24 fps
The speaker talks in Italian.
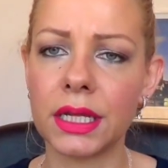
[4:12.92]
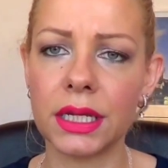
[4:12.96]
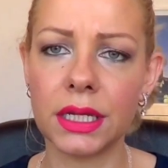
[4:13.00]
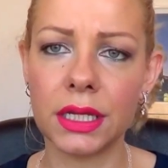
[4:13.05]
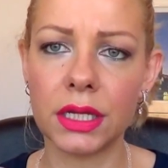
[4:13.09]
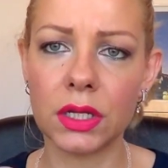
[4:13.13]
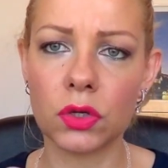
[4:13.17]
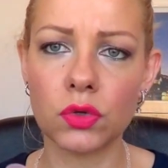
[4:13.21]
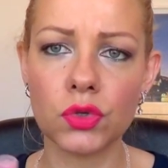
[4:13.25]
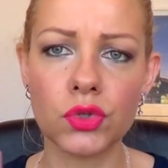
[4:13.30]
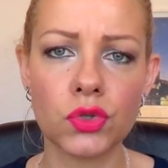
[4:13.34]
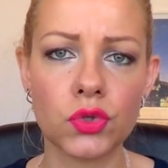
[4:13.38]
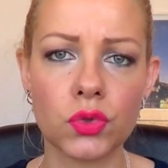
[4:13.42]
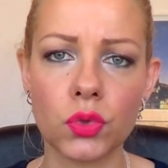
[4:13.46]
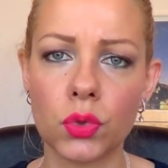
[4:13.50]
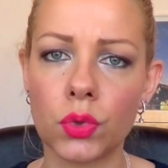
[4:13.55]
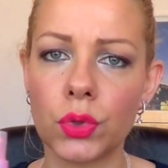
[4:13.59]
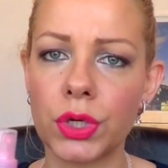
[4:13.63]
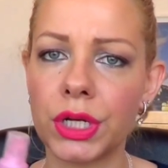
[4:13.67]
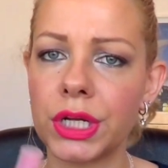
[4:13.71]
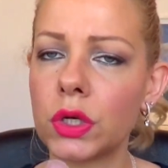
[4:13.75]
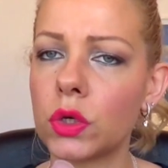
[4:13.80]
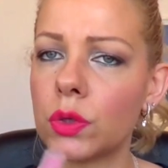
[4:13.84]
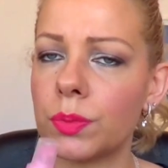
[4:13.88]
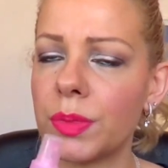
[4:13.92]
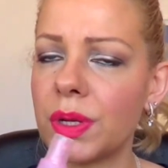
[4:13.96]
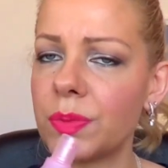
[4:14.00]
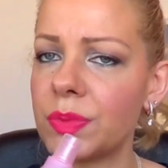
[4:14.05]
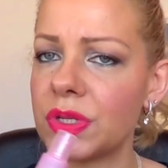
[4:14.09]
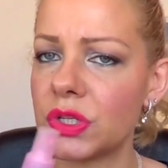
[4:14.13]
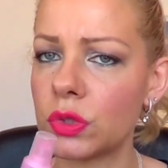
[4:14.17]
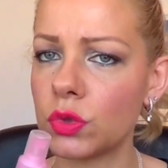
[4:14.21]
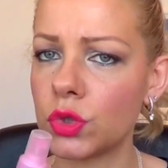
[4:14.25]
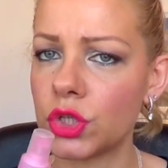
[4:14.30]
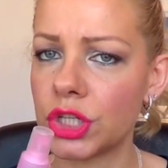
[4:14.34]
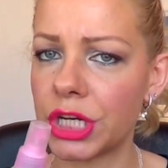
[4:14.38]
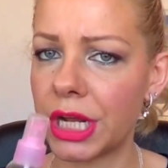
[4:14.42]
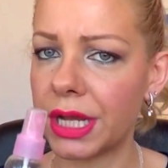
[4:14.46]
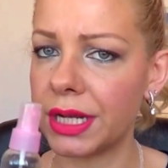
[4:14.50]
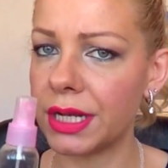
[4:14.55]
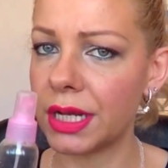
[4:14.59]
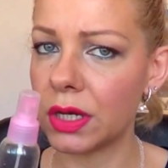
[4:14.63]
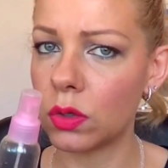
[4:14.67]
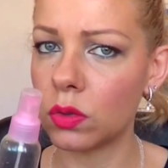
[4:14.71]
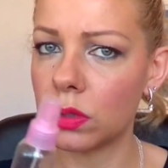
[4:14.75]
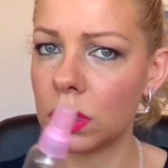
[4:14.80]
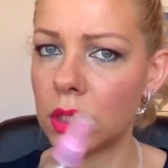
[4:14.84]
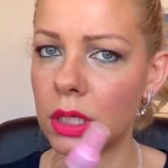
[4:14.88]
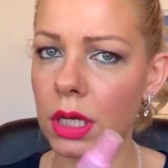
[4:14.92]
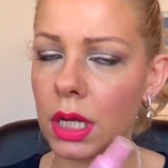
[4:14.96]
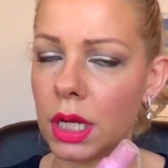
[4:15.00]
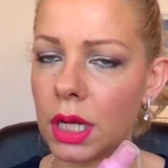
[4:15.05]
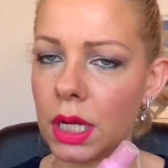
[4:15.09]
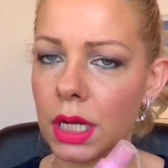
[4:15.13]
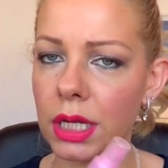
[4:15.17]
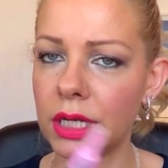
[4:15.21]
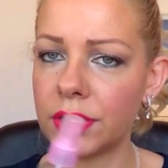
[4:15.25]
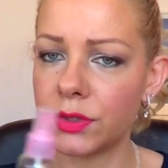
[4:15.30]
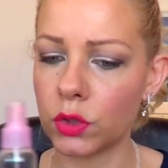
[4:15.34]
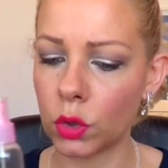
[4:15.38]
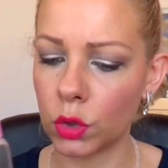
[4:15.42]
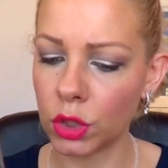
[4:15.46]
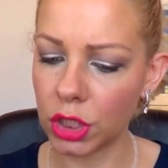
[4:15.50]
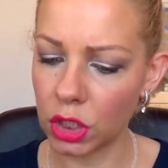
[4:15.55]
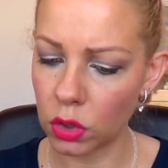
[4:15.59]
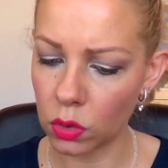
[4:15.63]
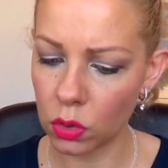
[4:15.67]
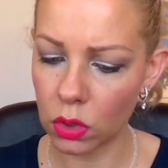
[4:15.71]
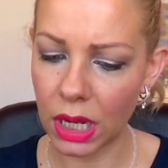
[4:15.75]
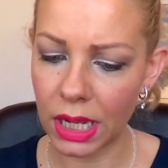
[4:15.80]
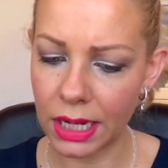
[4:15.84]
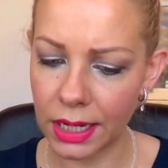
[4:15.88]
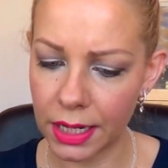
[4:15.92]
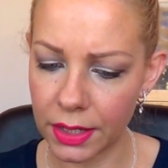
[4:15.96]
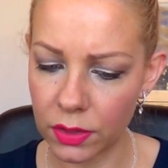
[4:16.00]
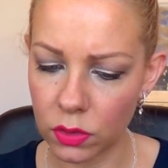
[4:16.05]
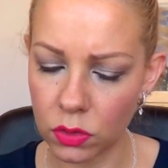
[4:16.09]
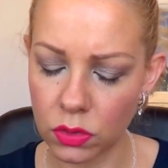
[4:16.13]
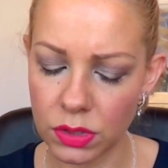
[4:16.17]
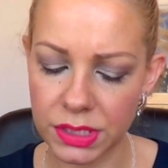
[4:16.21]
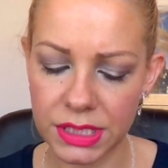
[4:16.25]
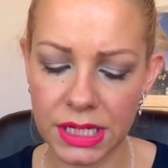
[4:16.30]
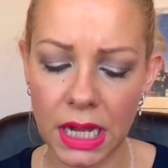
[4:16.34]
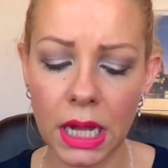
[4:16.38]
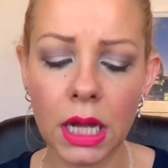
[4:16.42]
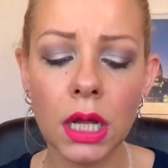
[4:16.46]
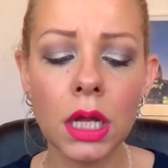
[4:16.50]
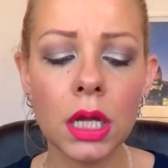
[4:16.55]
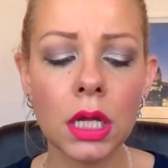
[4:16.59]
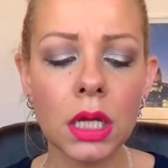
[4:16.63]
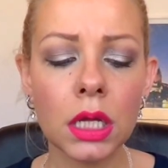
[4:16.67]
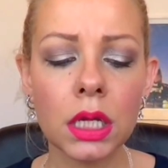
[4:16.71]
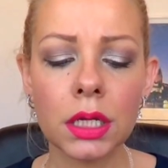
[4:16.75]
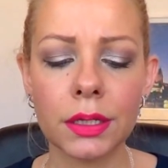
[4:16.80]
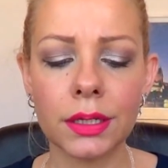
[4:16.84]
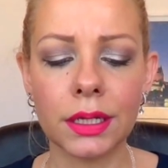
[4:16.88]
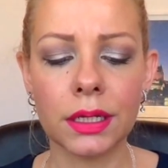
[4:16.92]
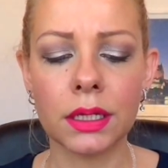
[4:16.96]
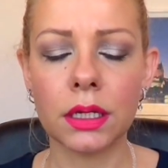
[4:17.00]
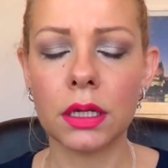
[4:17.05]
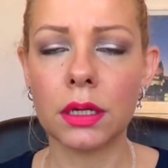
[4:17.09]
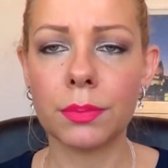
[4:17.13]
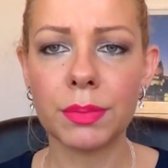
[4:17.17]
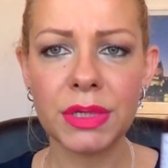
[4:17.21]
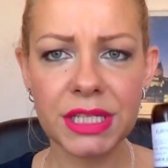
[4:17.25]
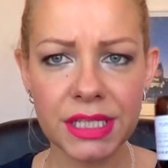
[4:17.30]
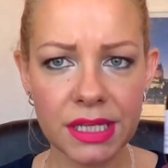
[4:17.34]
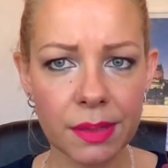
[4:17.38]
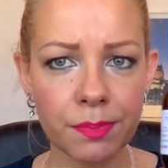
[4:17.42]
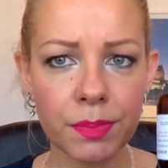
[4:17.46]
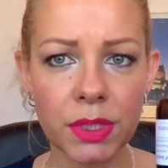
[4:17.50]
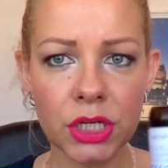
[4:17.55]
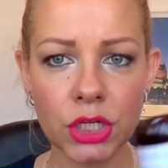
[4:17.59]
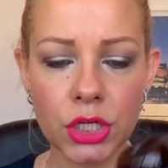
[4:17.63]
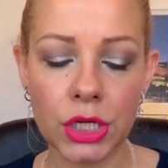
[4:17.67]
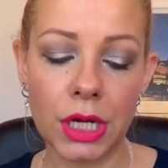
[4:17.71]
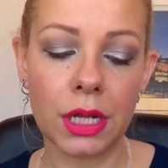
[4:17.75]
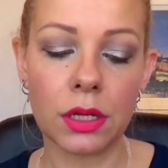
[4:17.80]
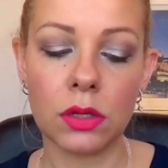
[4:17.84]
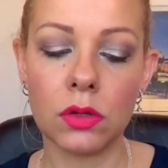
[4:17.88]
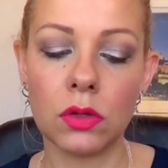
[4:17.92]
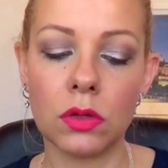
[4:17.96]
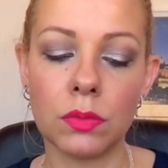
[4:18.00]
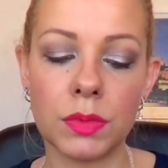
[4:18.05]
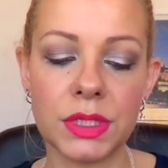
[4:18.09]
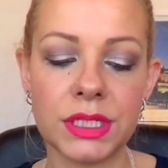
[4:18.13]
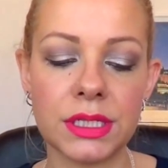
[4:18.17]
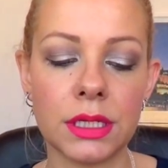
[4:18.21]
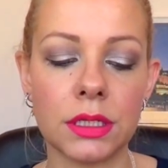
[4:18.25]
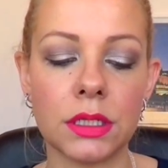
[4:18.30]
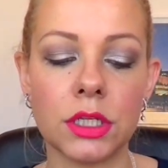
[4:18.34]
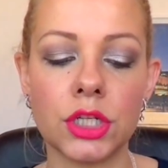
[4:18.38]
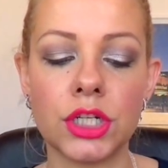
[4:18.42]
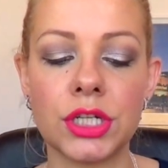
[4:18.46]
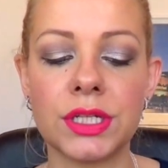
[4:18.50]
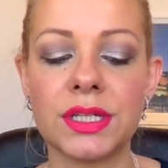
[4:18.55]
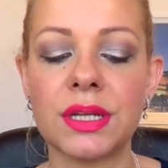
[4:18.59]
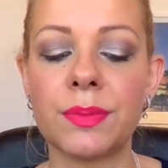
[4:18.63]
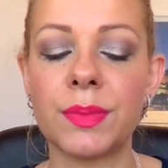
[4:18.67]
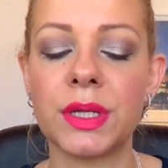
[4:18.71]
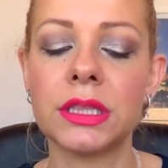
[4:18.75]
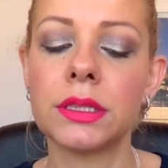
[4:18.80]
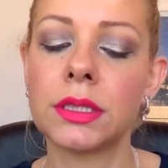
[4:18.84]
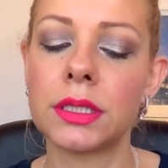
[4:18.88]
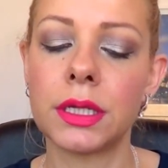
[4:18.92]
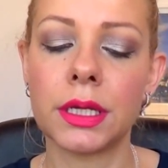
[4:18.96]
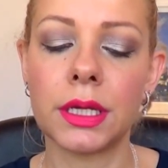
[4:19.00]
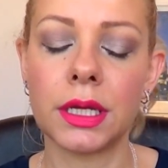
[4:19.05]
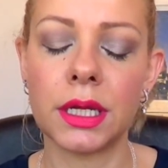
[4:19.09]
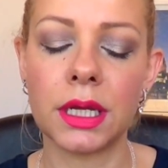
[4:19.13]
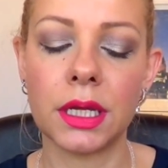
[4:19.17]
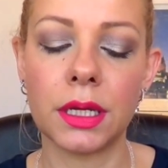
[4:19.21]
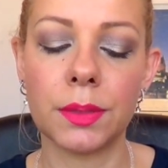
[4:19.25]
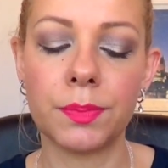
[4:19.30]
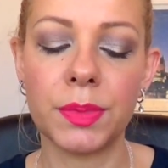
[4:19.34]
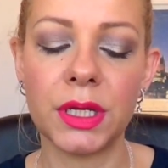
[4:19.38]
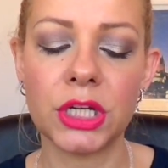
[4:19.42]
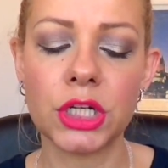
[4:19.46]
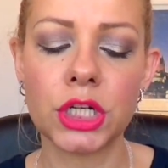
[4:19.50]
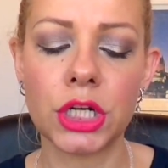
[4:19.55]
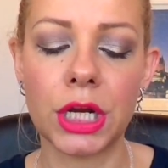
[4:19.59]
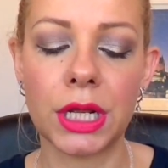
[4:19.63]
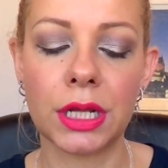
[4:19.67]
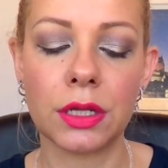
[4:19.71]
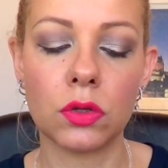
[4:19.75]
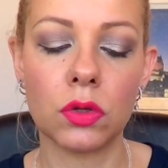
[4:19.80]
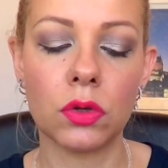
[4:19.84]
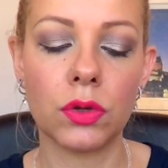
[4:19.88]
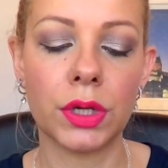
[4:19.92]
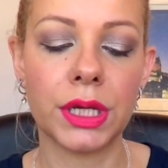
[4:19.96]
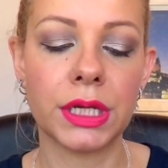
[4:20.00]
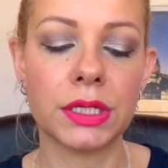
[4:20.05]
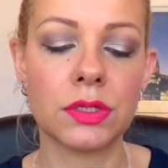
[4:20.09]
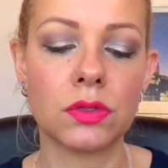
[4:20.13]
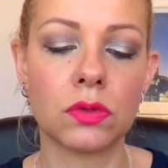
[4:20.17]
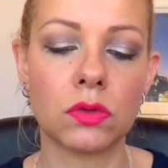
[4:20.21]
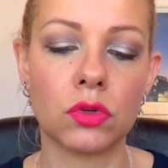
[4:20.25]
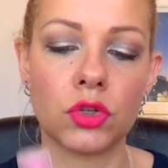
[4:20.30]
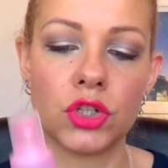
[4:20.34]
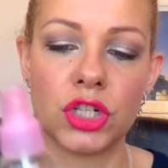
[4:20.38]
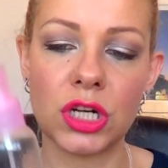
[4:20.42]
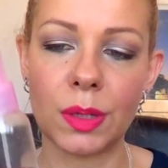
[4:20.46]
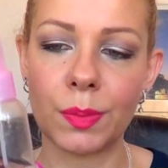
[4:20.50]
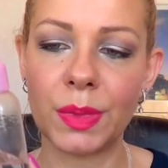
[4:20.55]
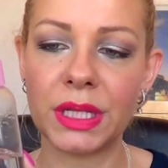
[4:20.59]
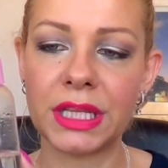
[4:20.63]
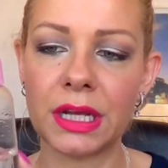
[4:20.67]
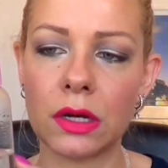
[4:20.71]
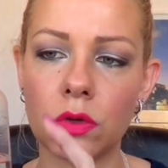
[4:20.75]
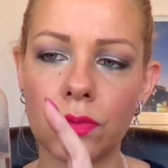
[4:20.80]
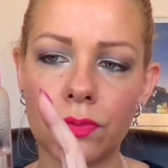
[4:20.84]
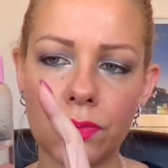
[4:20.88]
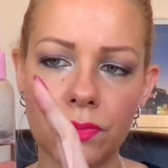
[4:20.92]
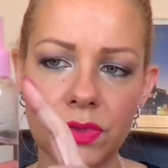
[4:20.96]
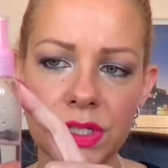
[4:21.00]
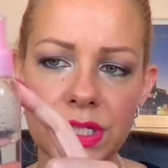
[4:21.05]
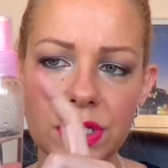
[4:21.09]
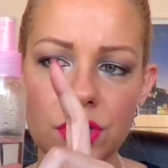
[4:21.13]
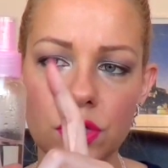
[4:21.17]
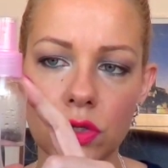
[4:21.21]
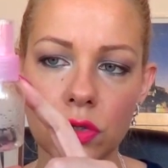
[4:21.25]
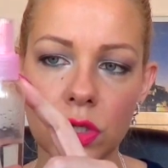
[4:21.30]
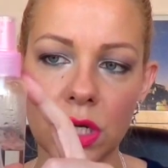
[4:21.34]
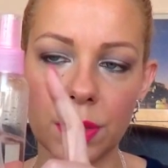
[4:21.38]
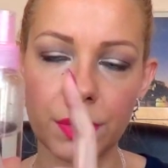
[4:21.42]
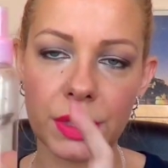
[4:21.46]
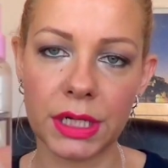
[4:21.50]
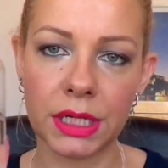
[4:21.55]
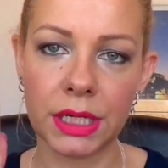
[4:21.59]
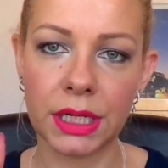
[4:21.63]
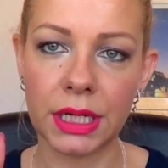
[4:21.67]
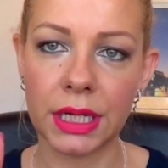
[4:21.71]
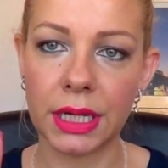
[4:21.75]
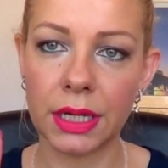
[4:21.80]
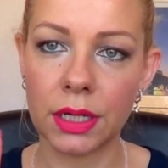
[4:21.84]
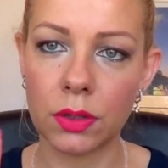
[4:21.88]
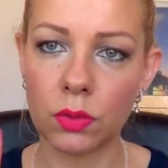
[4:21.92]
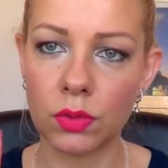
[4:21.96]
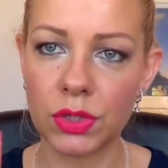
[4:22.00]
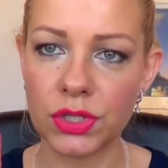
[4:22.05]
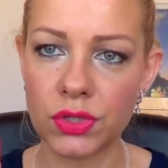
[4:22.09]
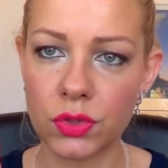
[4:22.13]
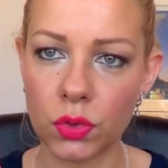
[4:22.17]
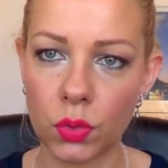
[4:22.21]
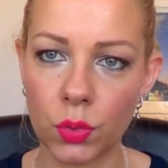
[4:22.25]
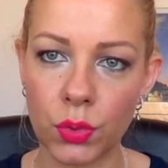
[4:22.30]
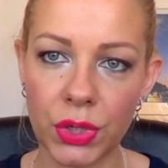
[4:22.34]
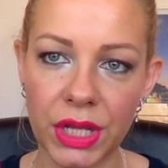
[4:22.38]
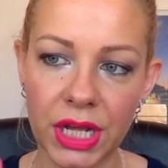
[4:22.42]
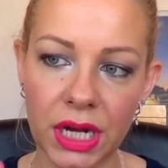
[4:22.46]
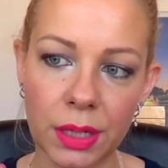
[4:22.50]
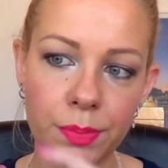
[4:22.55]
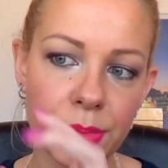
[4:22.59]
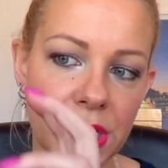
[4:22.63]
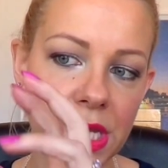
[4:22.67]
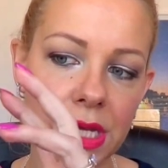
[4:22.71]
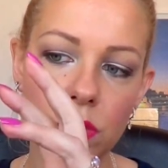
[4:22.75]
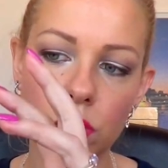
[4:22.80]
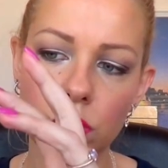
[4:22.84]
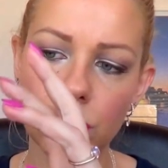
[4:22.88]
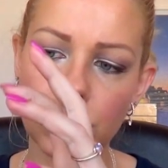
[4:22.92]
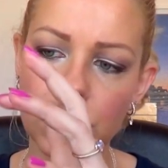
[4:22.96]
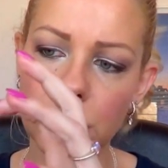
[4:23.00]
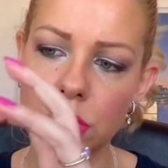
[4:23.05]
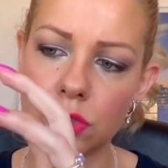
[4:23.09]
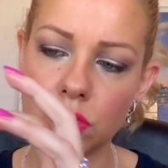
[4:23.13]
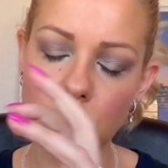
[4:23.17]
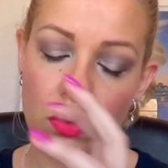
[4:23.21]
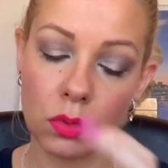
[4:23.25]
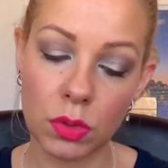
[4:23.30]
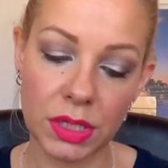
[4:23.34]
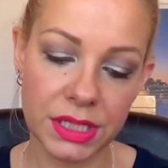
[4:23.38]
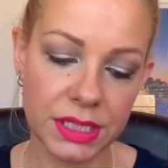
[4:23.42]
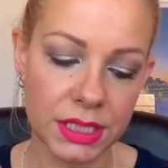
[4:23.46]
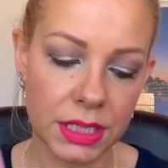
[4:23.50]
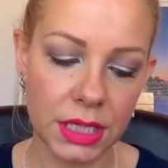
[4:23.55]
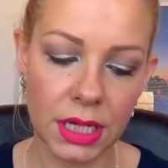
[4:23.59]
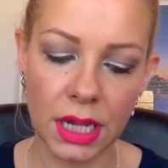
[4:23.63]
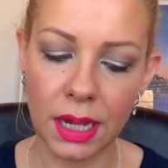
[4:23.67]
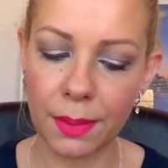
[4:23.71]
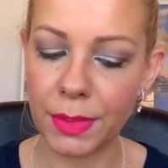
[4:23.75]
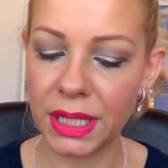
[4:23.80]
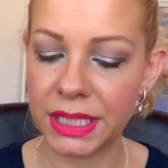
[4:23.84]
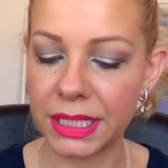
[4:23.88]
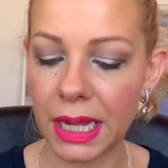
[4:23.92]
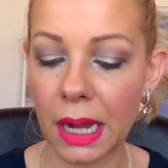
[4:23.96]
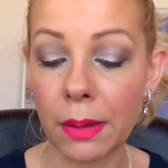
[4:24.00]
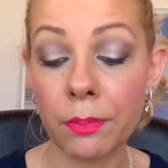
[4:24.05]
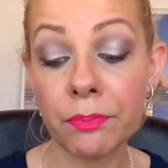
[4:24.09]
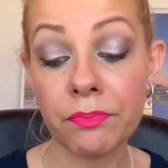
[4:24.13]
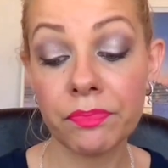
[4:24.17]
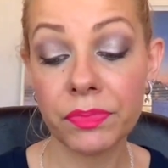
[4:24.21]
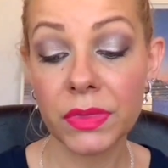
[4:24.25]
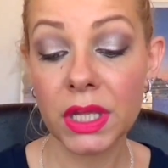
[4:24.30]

i rossori come mi succede con eh, il tonico alla rosa. Eh, mi sta piacendo, mi sta decisamente piacendo e sono già a metà confezione perché questo qui era pieno, quindi sono quasi a metà.